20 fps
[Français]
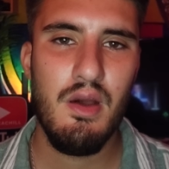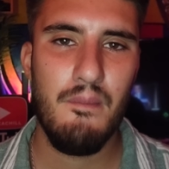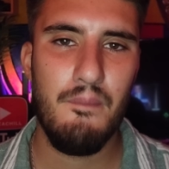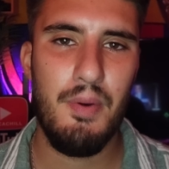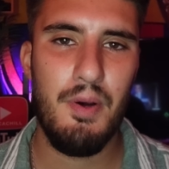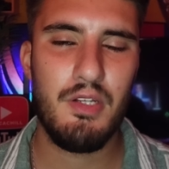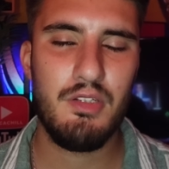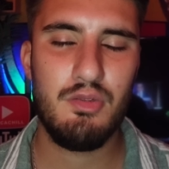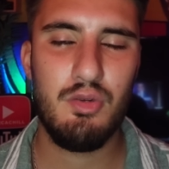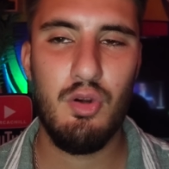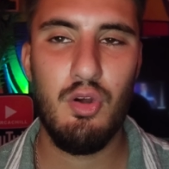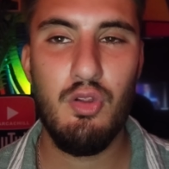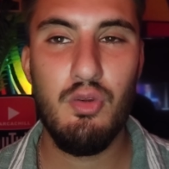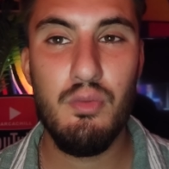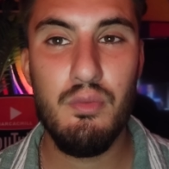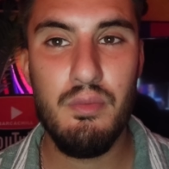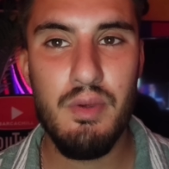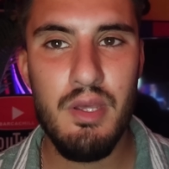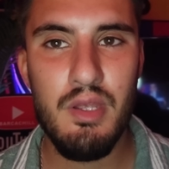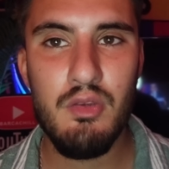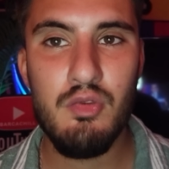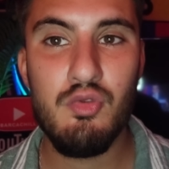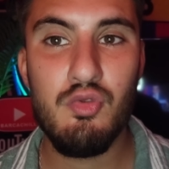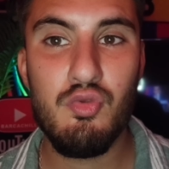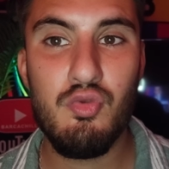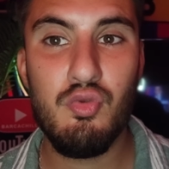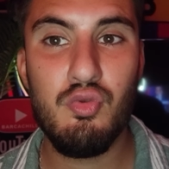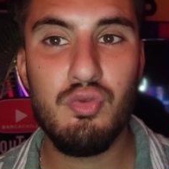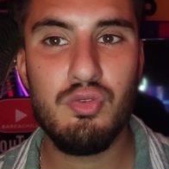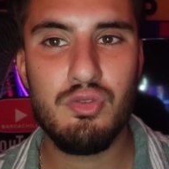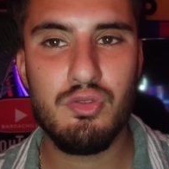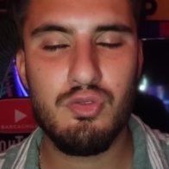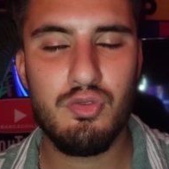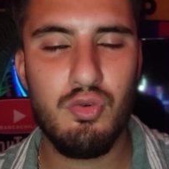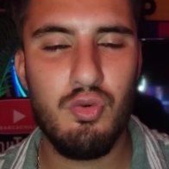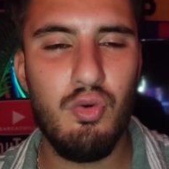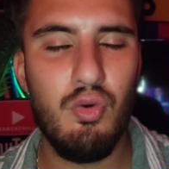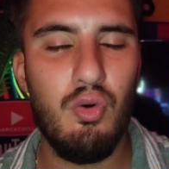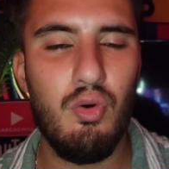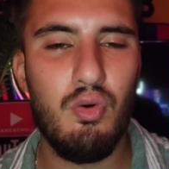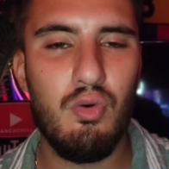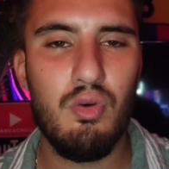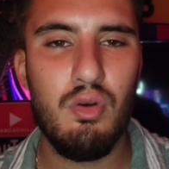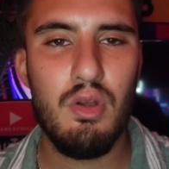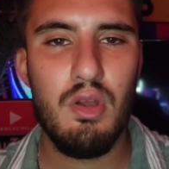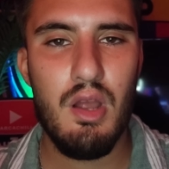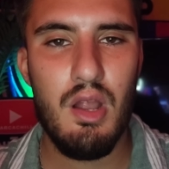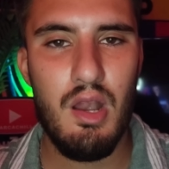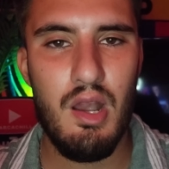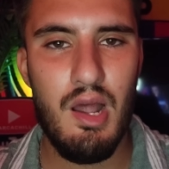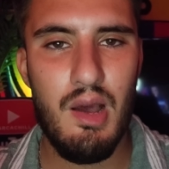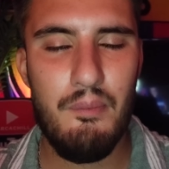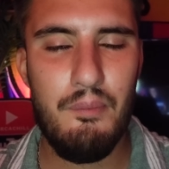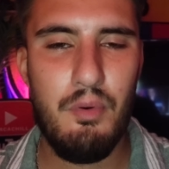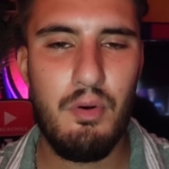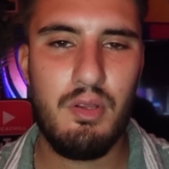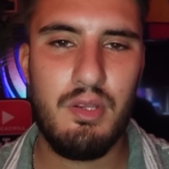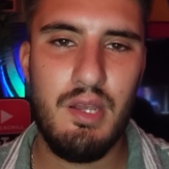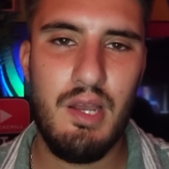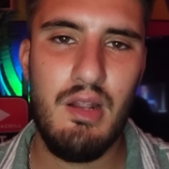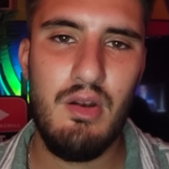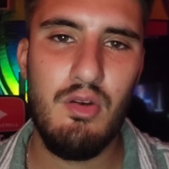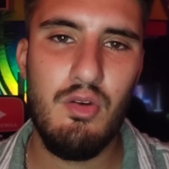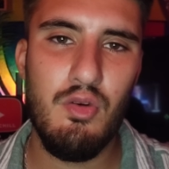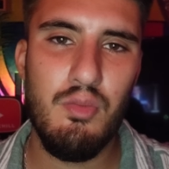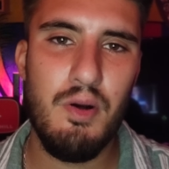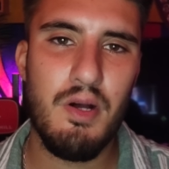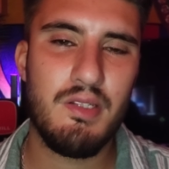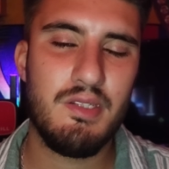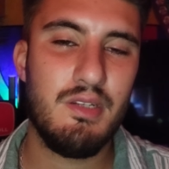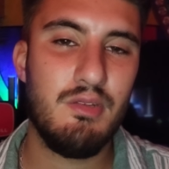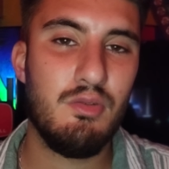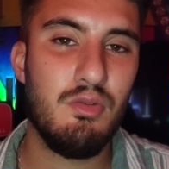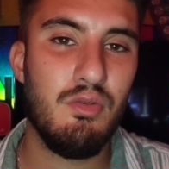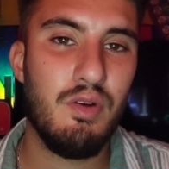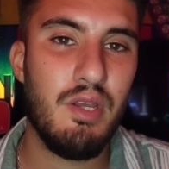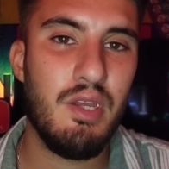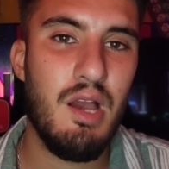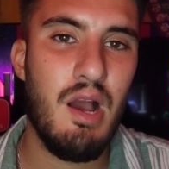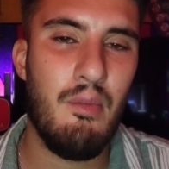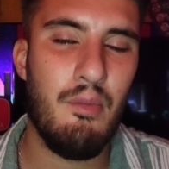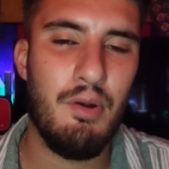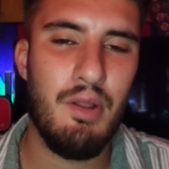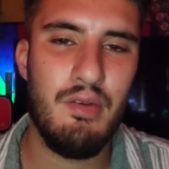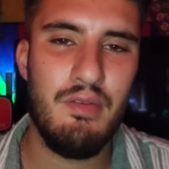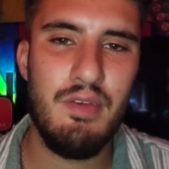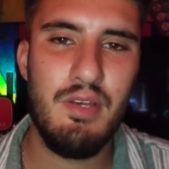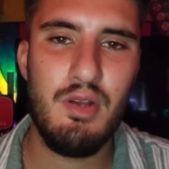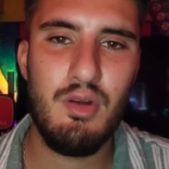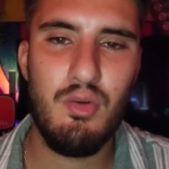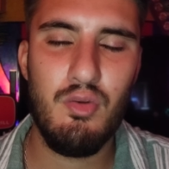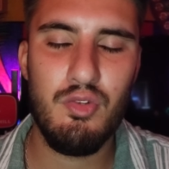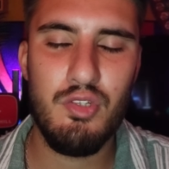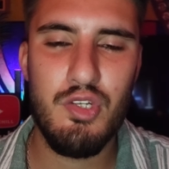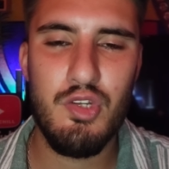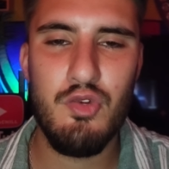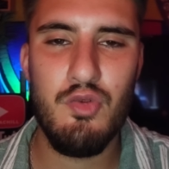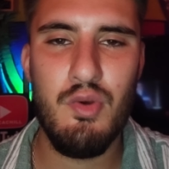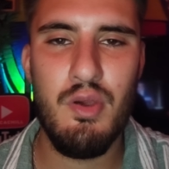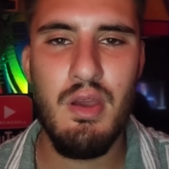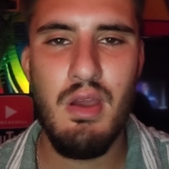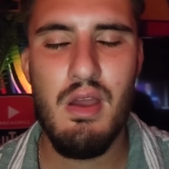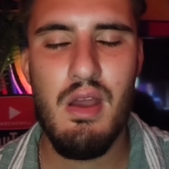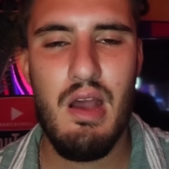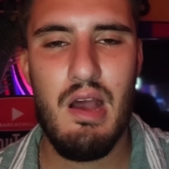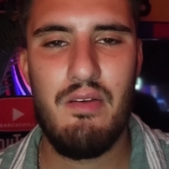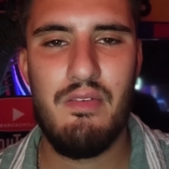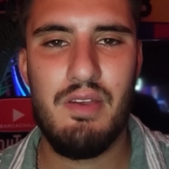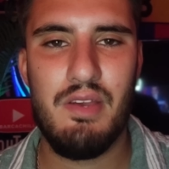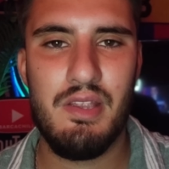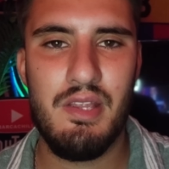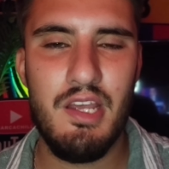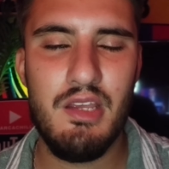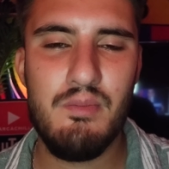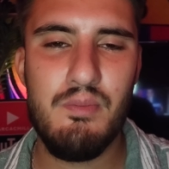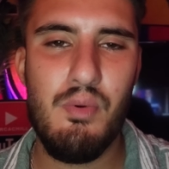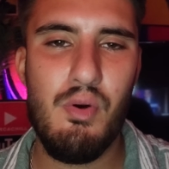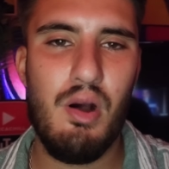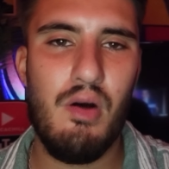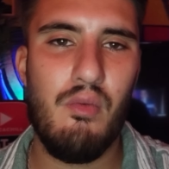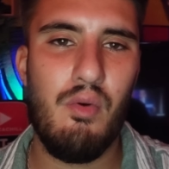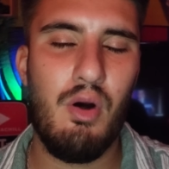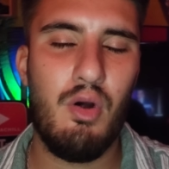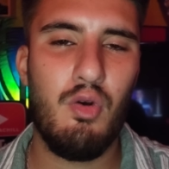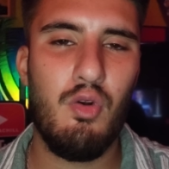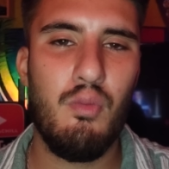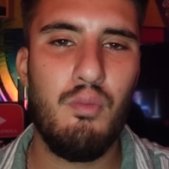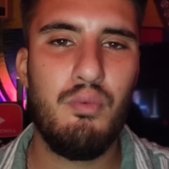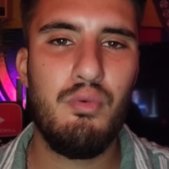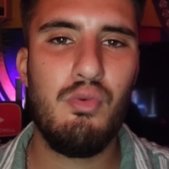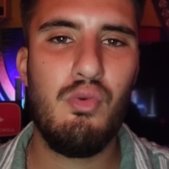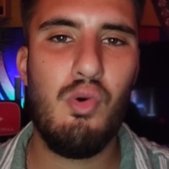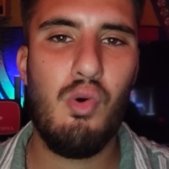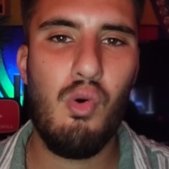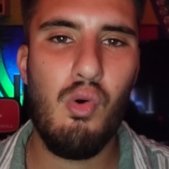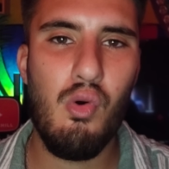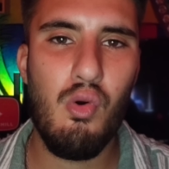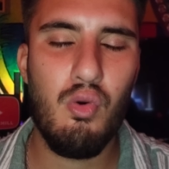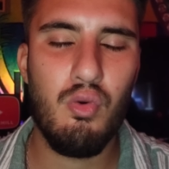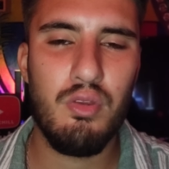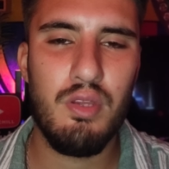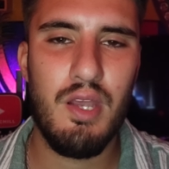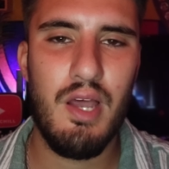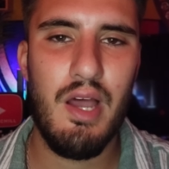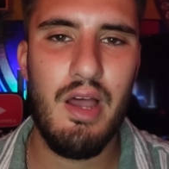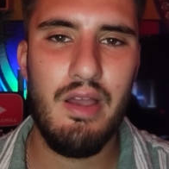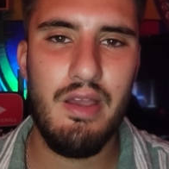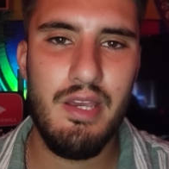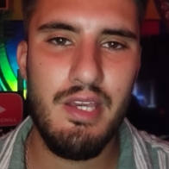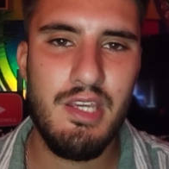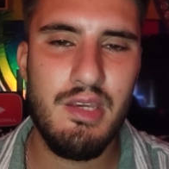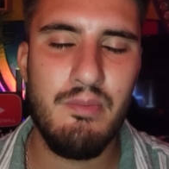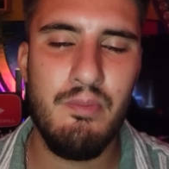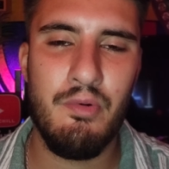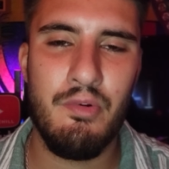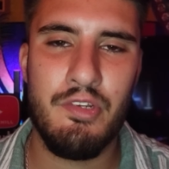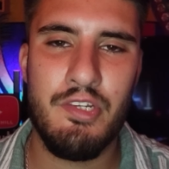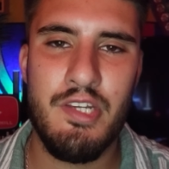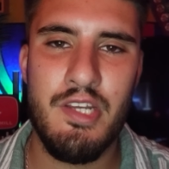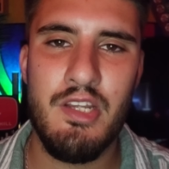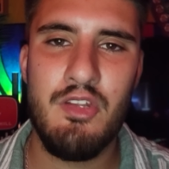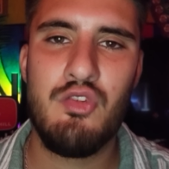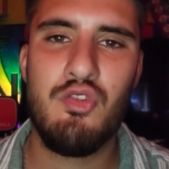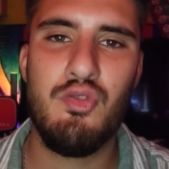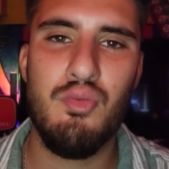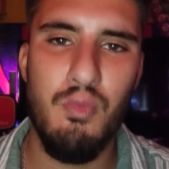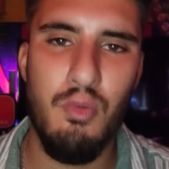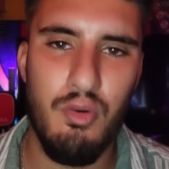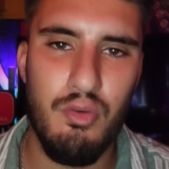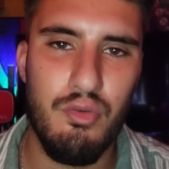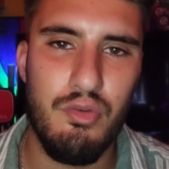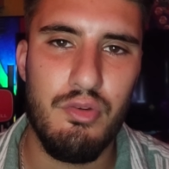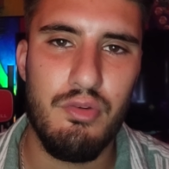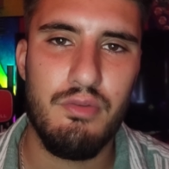Barcelone. Mais du coup, selon la Porta, le Barça devrait à mon avis continuer avec Nike pour avoir le plus gros contrat équipementier du monde.